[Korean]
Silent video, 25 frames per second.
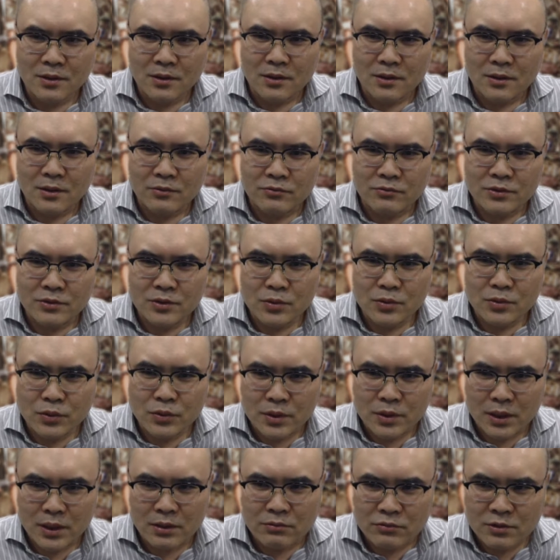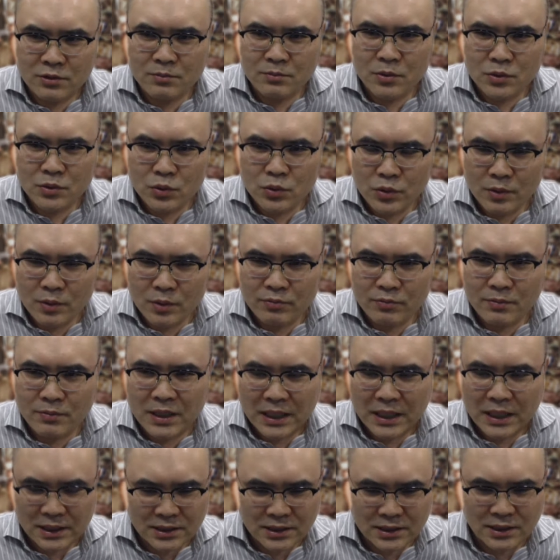아, 우리 소대, 우리 뭐 소대뿐만
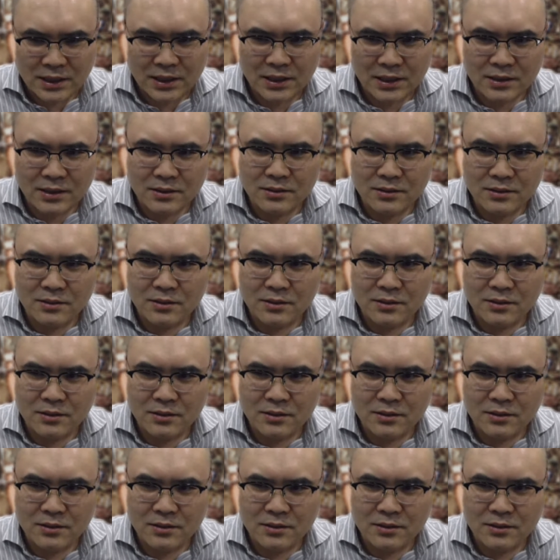아니라